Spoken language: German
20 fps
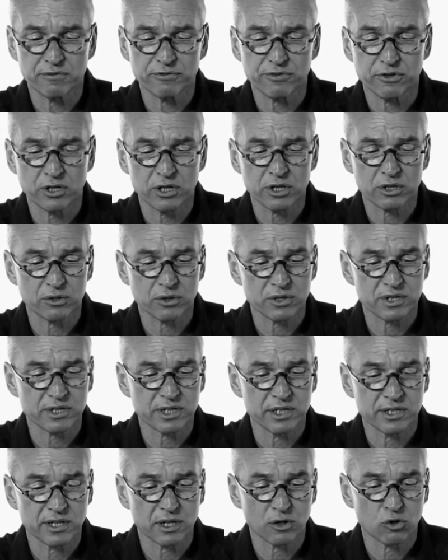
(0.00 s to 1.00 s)
Flirtus
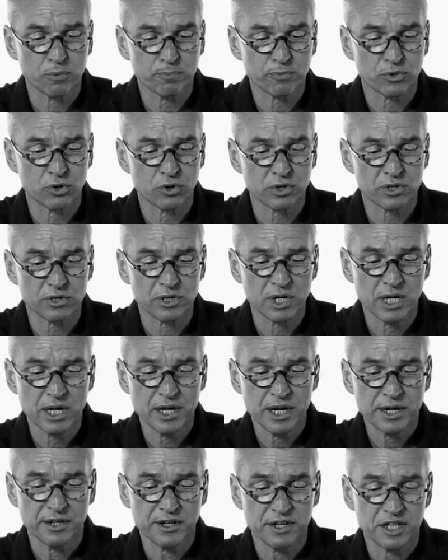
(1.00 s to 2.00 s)
interruptus,
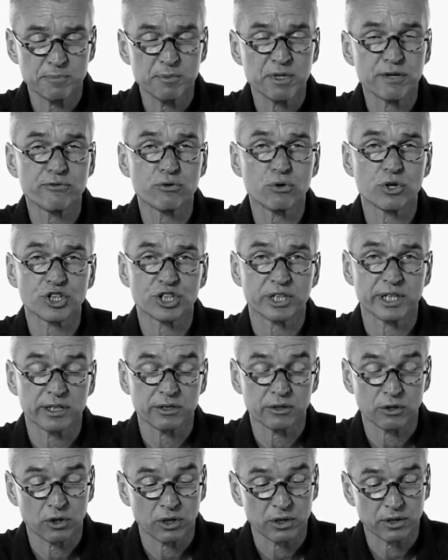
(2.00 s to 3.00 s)
den ich mir
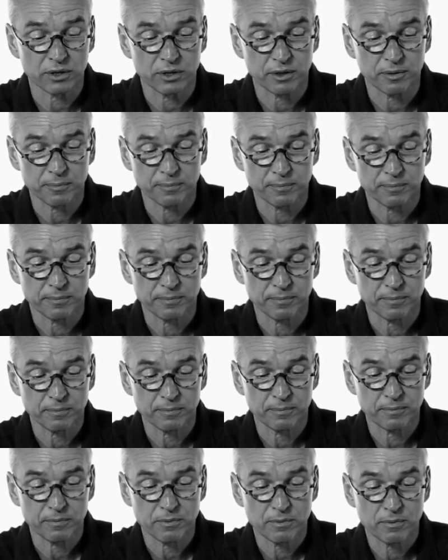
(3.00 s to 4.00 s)
vorstellen konnte.
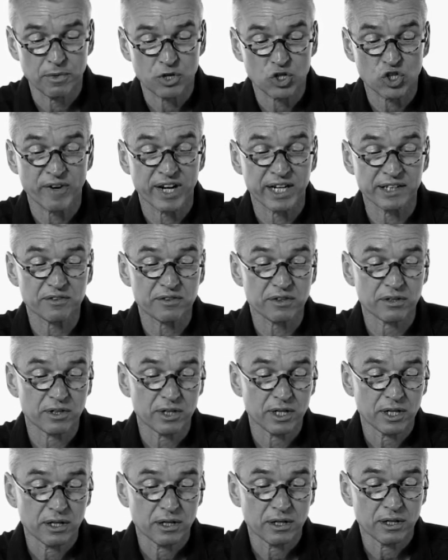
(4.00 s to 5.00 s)
Schwarz
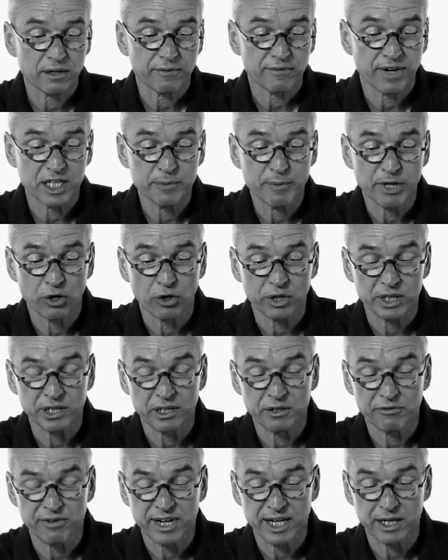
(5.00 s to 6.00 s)
war immer noch
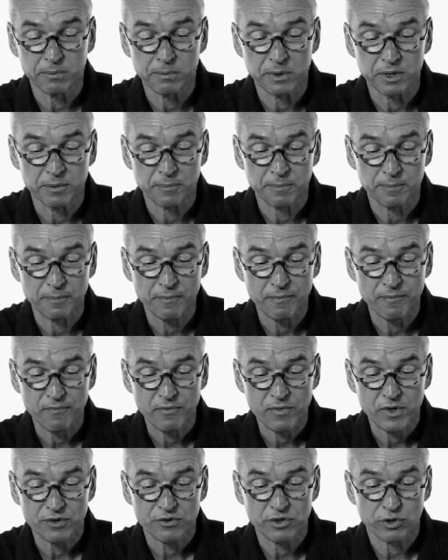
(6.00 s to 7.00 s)
ihre Farbe.
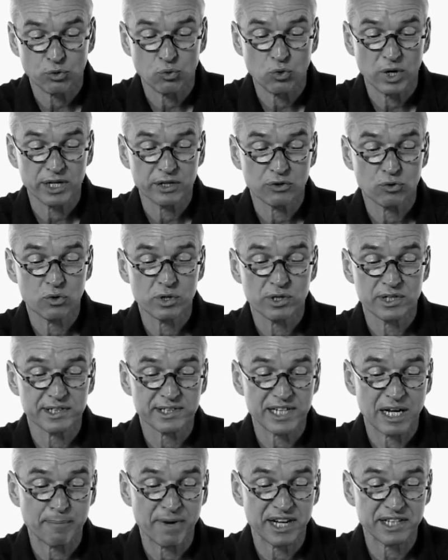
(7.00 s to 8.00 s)
Sie trug ein dunkles
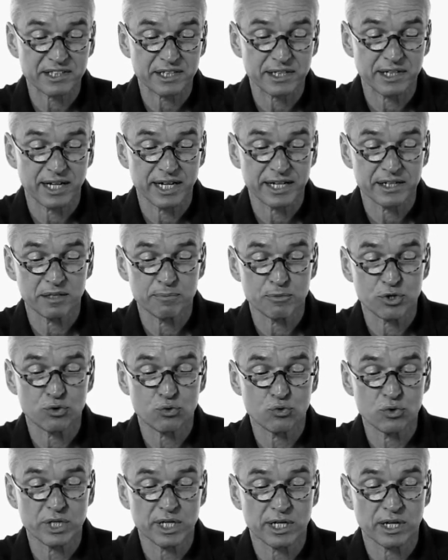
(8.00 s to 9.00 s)
Damastkleid im
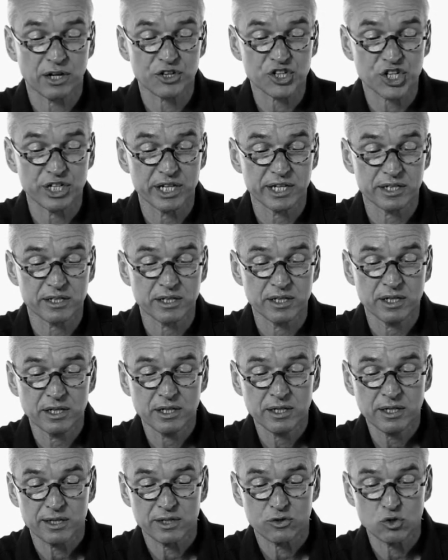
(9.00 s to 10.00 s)
Tunikaschnitt,
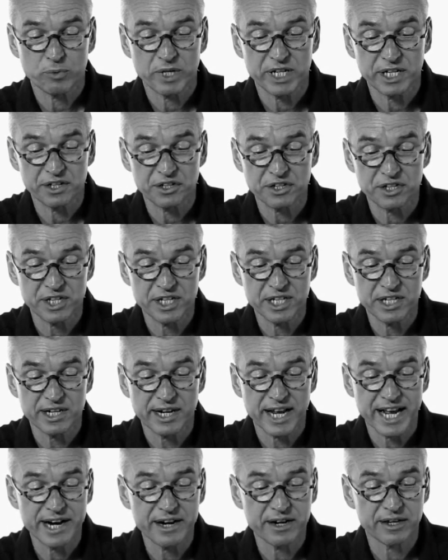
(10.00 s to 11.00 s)
das über den Knien
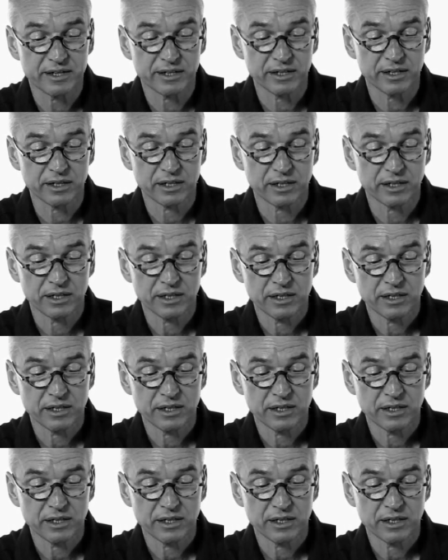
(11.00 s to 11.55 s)
endete,